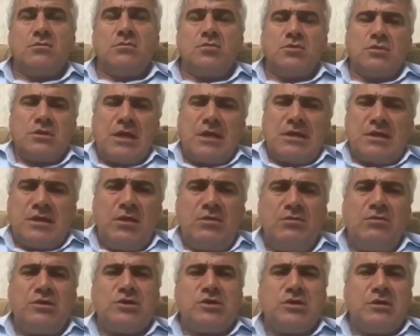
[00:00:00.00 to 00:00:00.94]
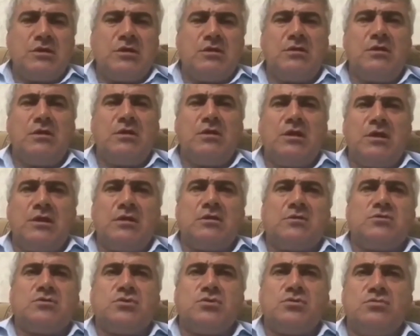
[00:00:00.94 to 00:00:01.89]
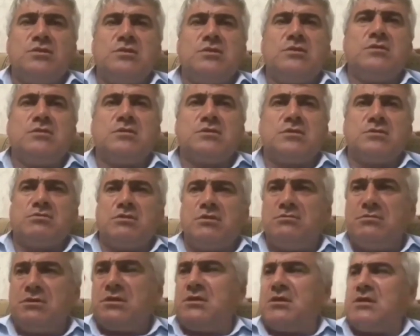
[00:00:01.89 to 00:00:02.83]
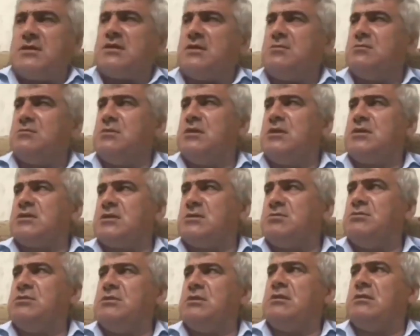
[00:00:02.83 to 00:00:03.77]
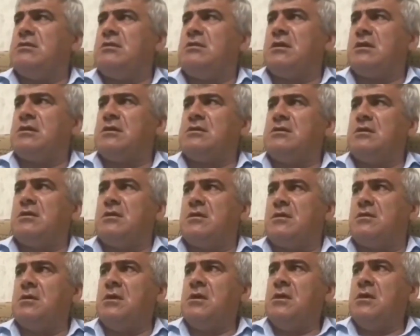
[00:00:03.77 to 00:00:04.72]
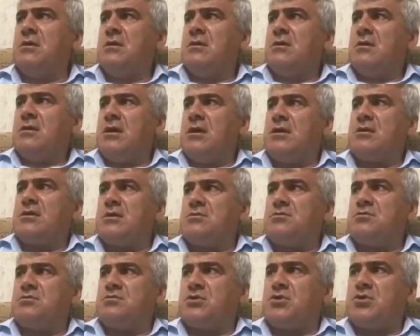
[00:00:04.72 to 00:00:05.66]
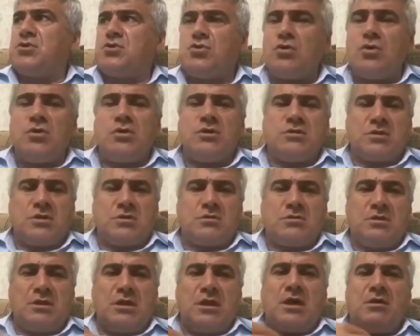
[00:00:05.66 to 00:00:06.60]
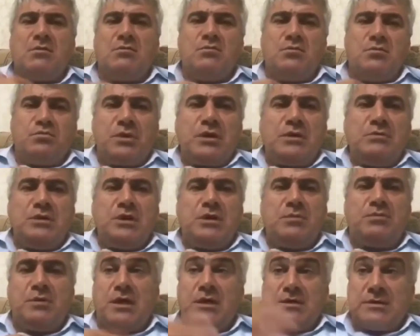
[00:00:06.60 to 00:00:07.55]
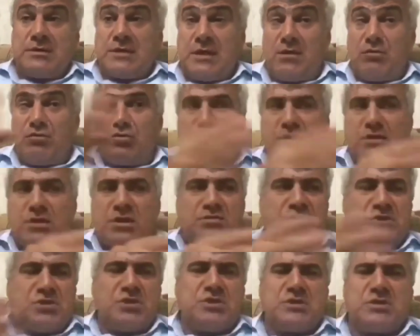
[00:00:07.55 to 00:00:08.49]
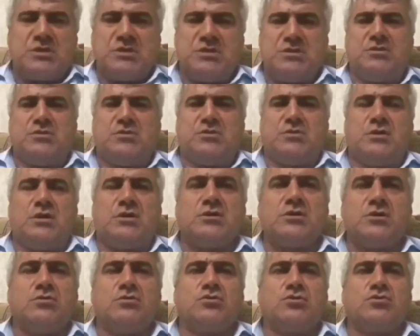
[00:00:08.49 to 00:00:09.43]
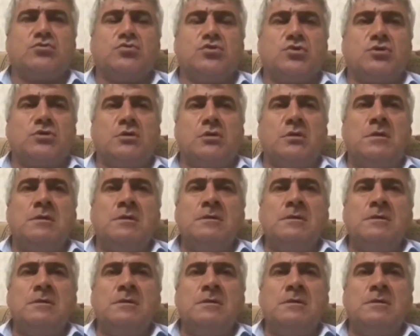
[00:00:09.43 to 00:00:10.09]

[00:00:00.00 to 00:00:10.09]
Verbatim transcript: вот такие вещи делали, я это все видел своими глазами, я же свидетель как-никак. Это все это на, при мне, я стоял, вот это все, все разговоры слушал.